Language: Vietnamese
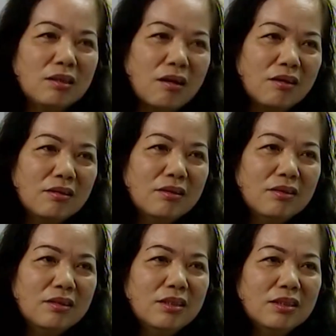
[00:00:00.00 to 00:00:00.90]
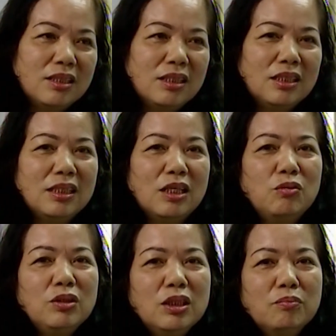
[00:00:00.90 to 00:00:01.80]
được. Thì nếu
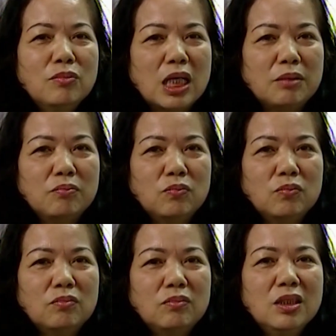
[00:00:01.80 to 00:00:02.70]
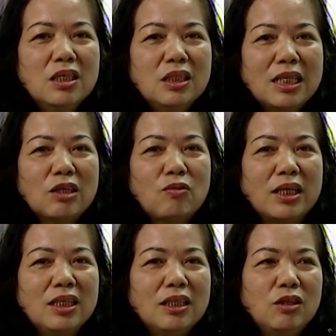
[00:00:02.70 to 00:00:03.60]
như mượn đưa những kết quả
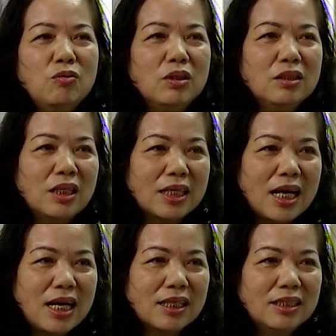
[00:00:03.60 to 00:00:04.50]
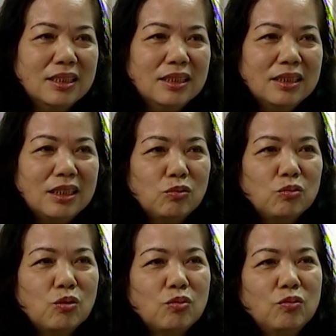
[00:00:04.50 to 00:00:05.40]
nghiên cứu của những người khác thì chúng
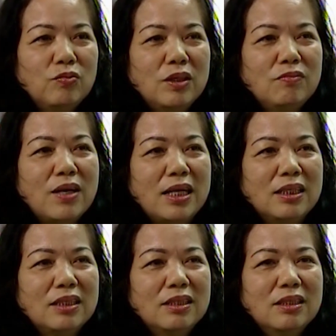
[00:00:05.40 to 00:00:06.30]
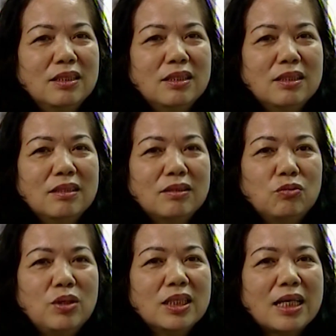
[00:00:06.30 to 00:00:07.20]
tôi cũng vẫn phải
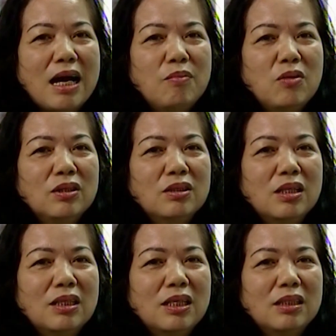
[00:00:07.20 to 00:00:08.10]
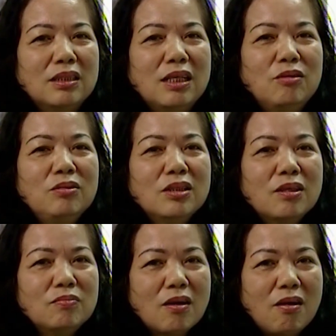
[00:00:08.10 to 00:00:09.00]
khuyến cáo mọi người là nếu như
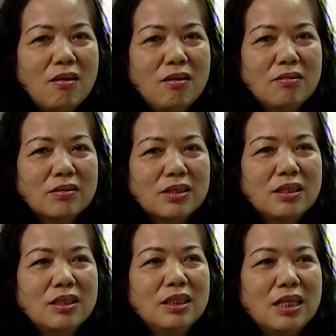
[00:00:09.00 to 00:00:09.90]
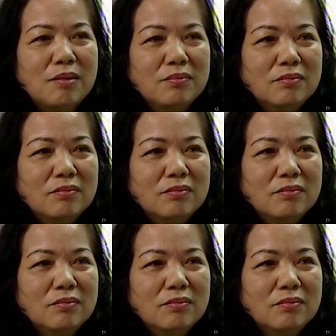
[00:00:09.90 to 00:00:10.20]
không có cái kinh nghiệm